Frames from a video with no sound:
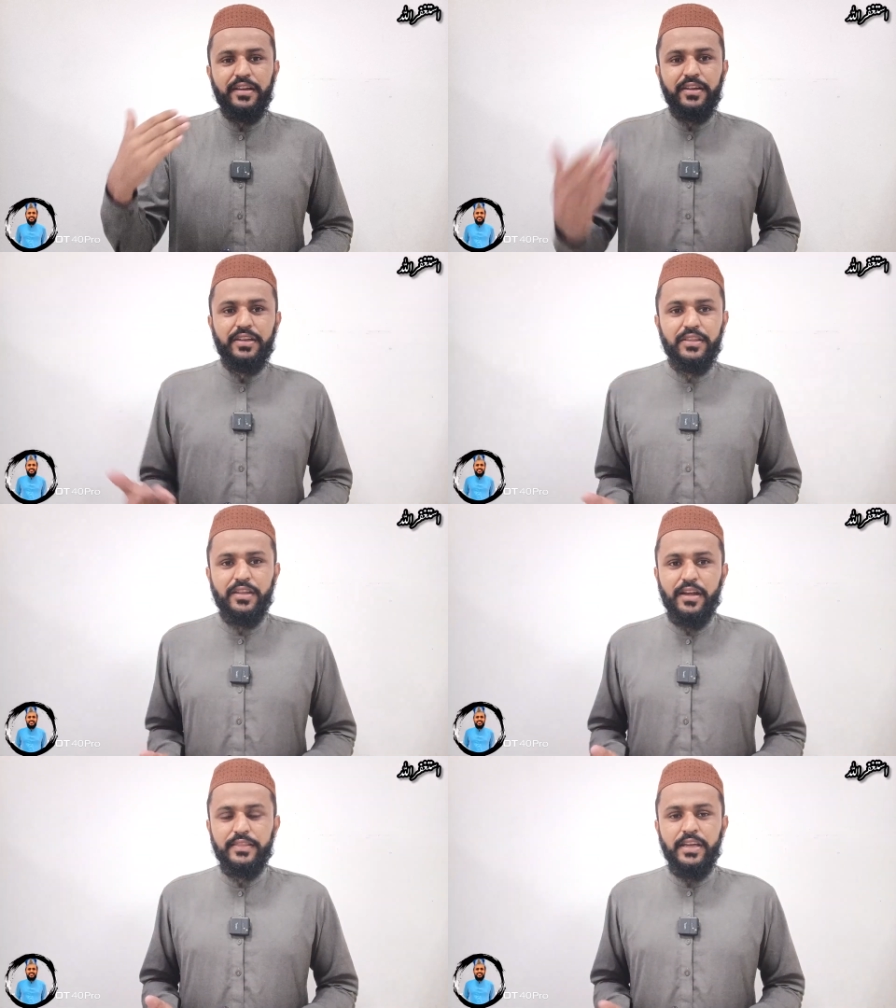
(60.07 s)
कैटेगरी के
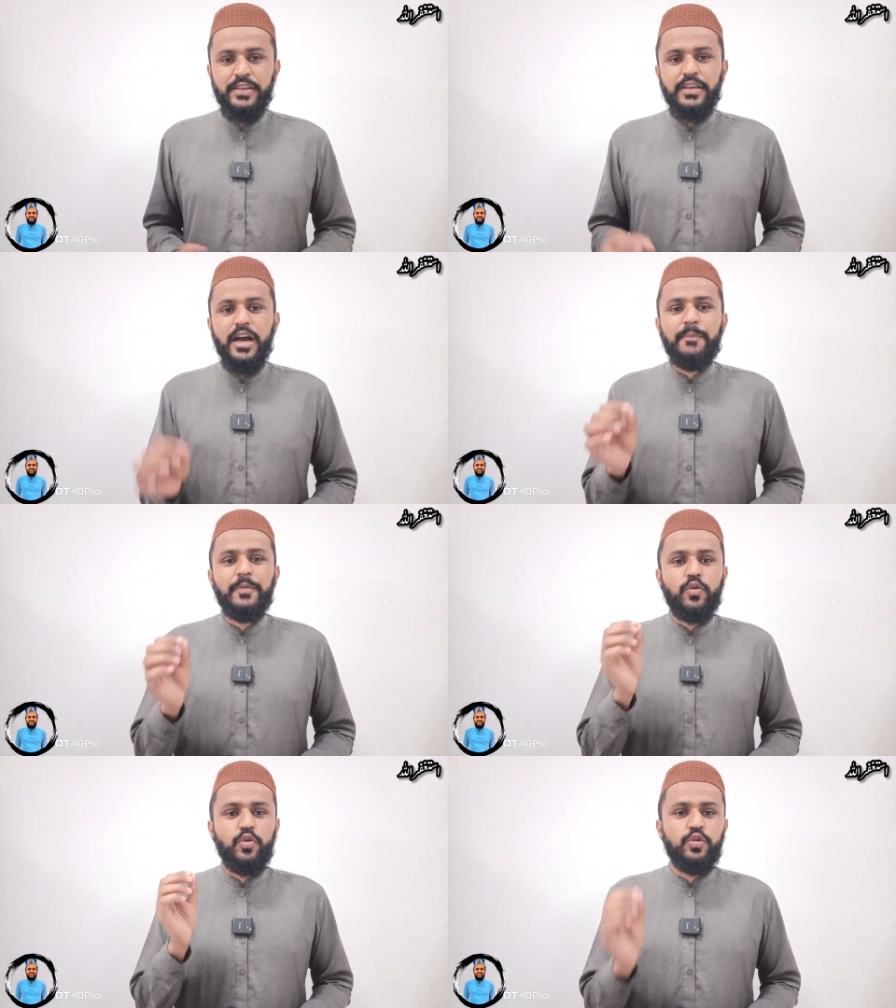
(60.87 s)
अंदर आते हैं ये आपने